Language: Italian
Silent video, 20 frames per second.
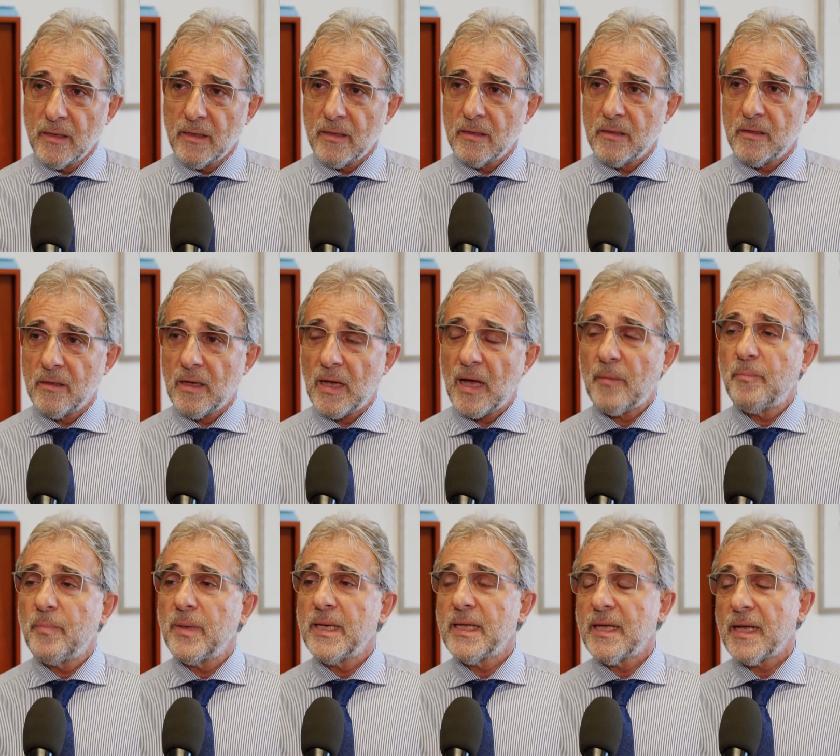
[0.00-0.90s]
eh,
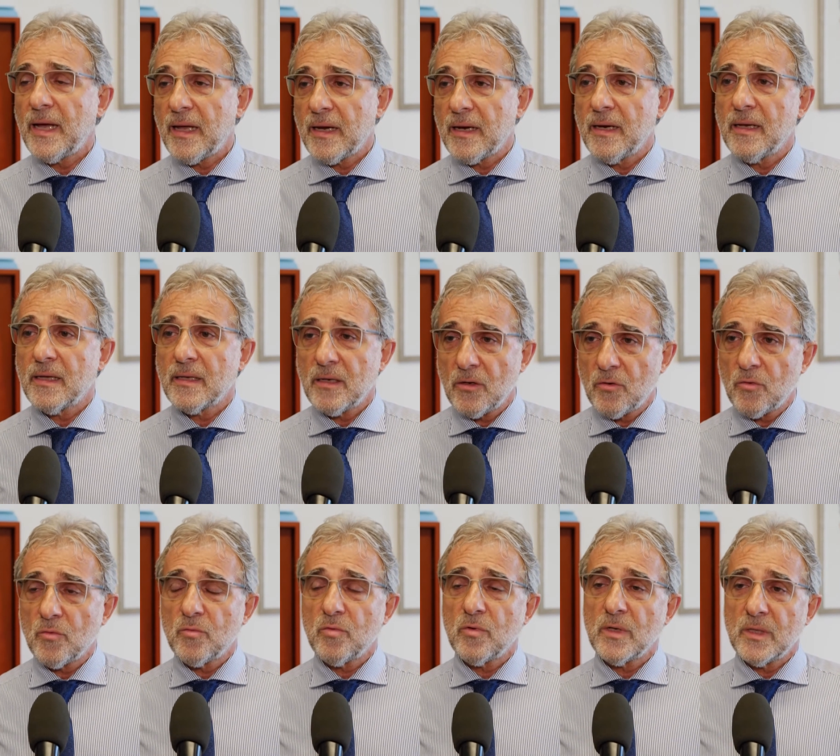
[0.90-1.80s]
applicare
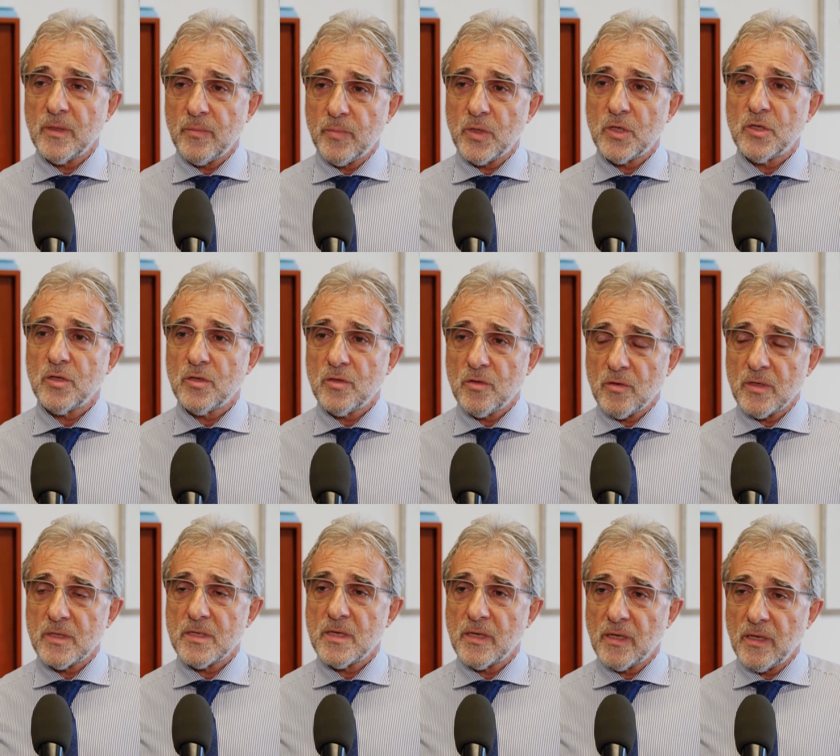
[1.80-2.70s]
l'agricoltura di
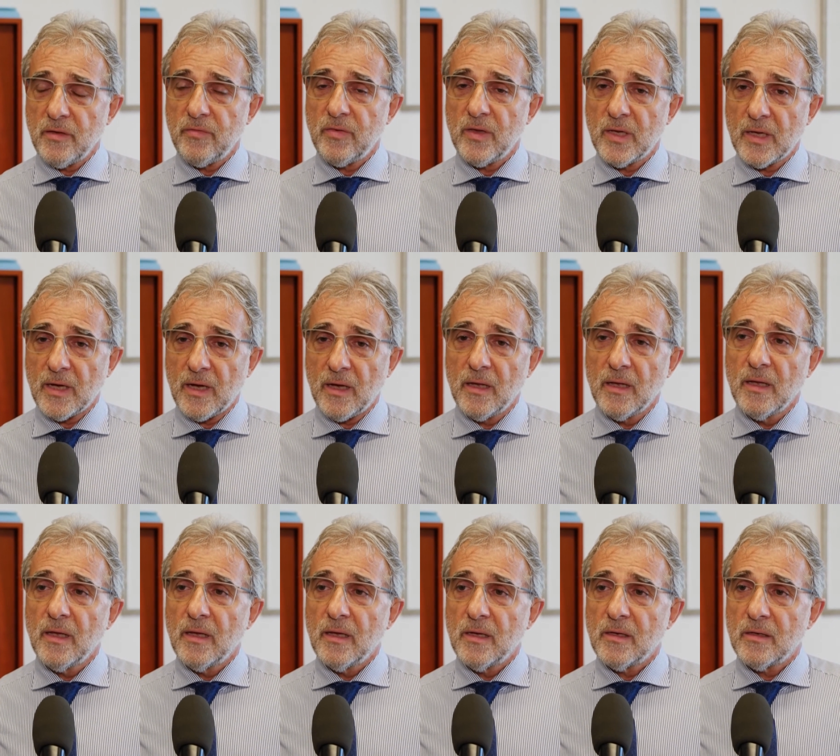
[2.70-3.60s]
precisione significa
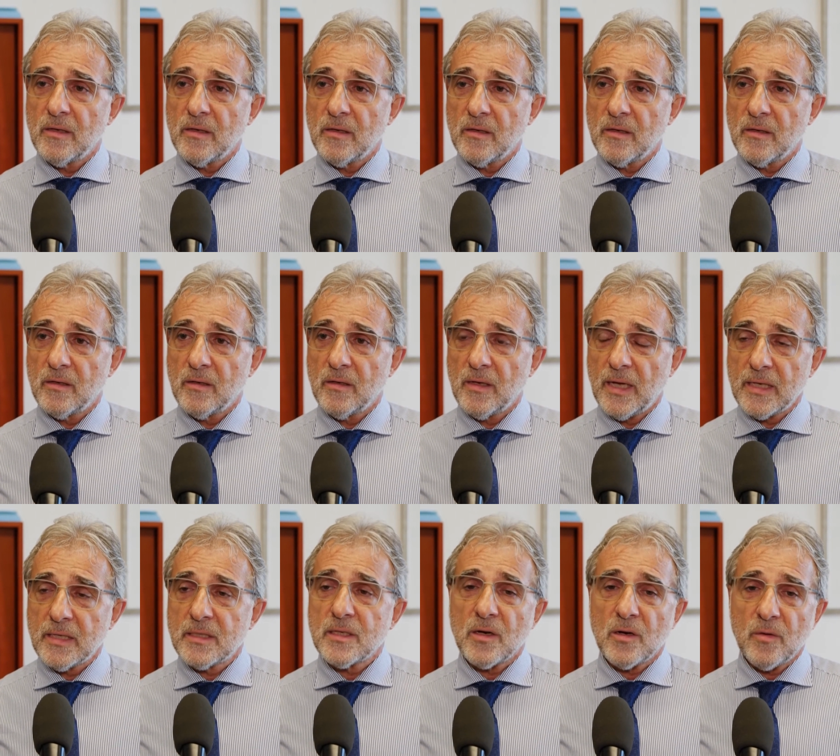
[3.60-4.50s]
eh,
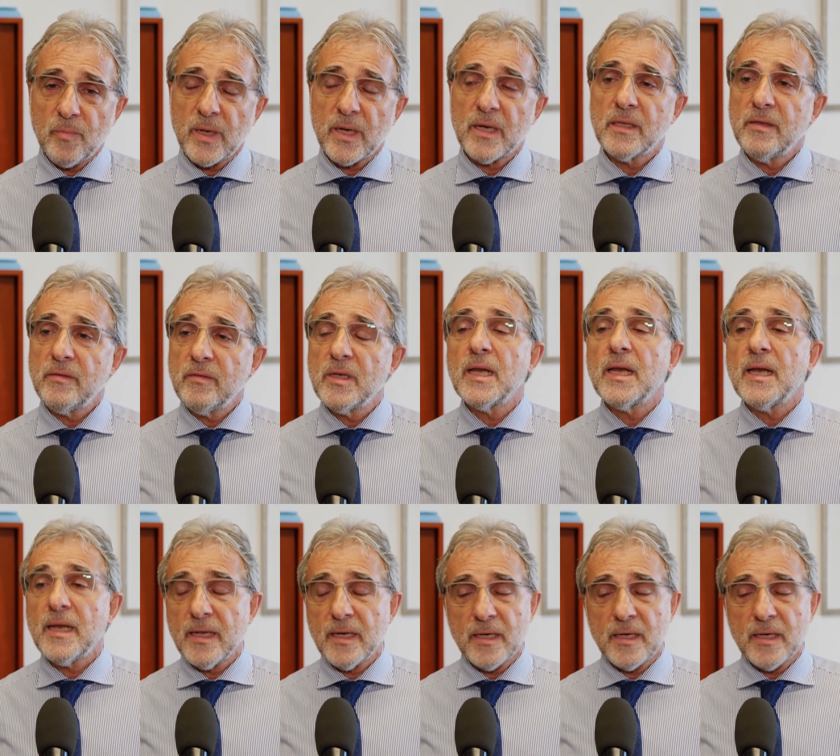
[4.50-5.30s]
essere operativi nelle